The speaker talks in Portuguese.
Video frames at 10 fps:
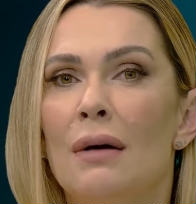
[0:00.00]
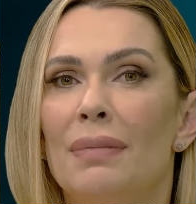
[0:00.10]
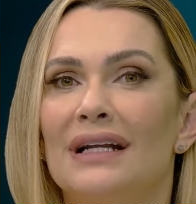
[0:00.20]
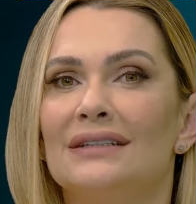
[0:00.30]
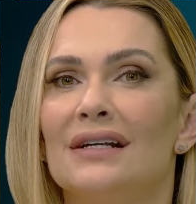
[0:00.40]

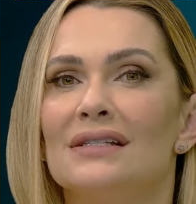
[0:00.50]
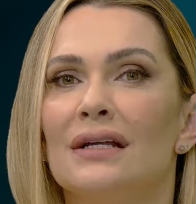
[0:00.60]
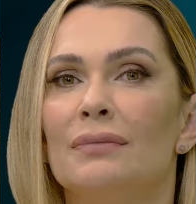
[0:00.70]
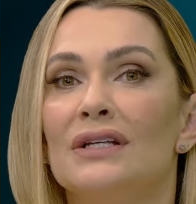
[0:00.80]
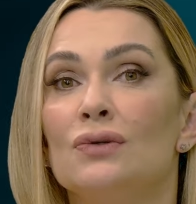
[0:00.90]
para
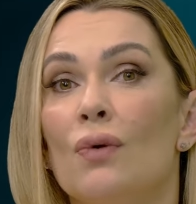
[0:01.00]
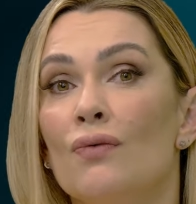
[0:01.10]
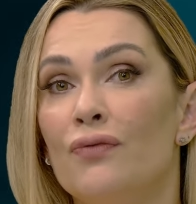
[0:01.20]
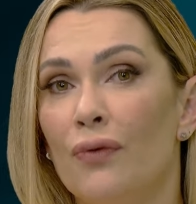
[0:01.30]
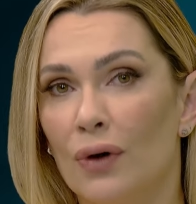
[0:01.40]
trazer mais
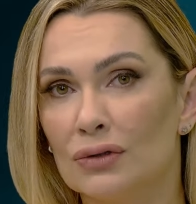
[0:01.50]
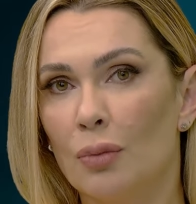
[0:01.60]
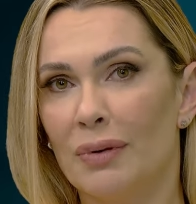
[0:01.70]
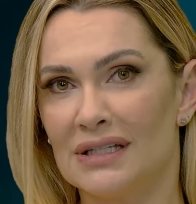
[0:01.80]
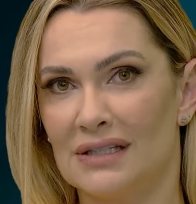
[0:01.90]
conforto ao
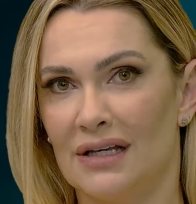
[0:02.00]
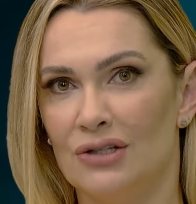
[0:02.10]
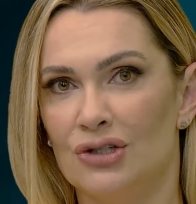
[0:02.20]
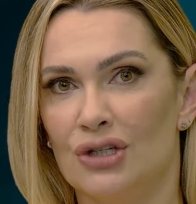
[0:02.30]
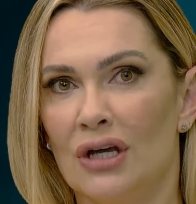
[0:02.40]

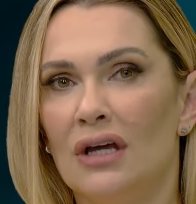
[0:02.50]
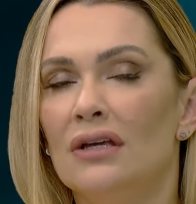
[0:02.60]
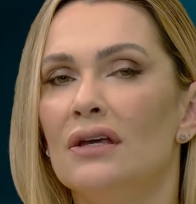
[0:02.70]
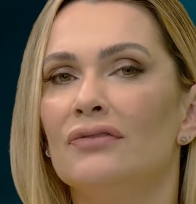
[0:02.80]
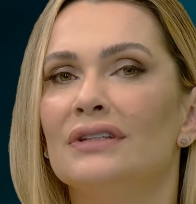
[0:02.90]
paciente
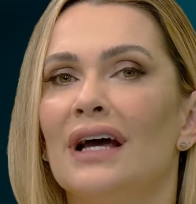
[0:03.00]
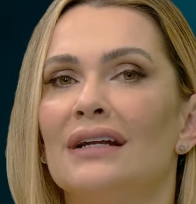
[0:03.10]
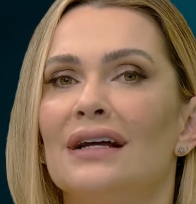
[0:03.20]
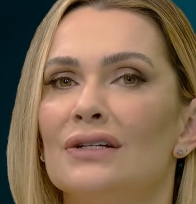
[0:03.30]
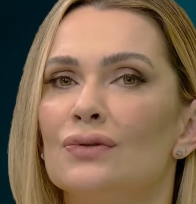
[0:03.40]
e
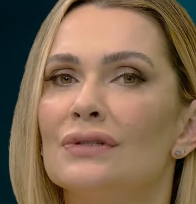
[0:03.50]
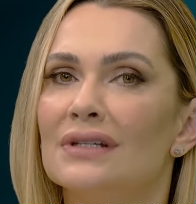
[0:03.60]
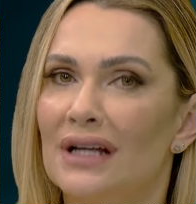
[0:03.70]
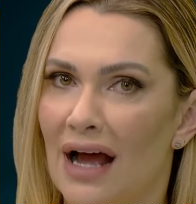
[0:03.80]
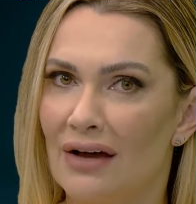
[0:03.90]
evitar casos
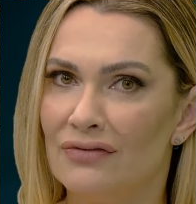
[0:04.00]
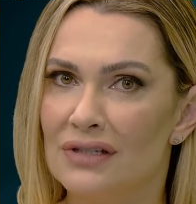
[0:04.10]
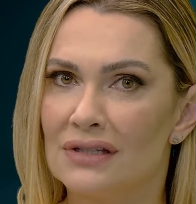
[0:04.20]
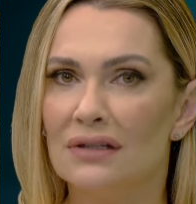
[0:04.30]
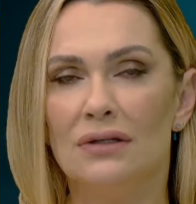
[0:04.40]

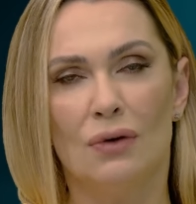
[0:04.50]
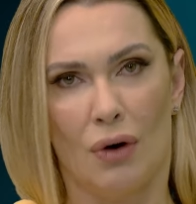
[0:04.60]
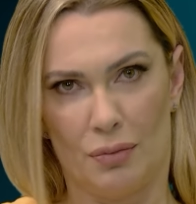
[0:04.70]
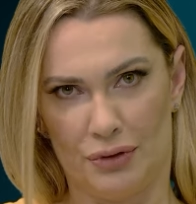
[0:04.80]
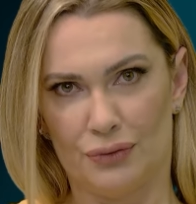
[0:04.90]
graves e
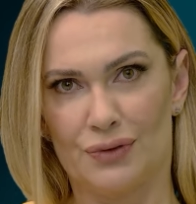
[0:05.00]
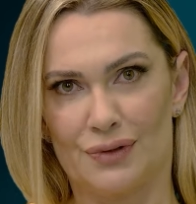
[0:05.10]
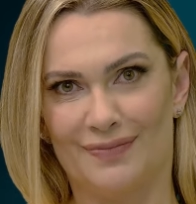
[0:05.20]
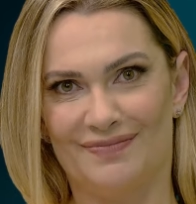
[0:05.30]
óbitos.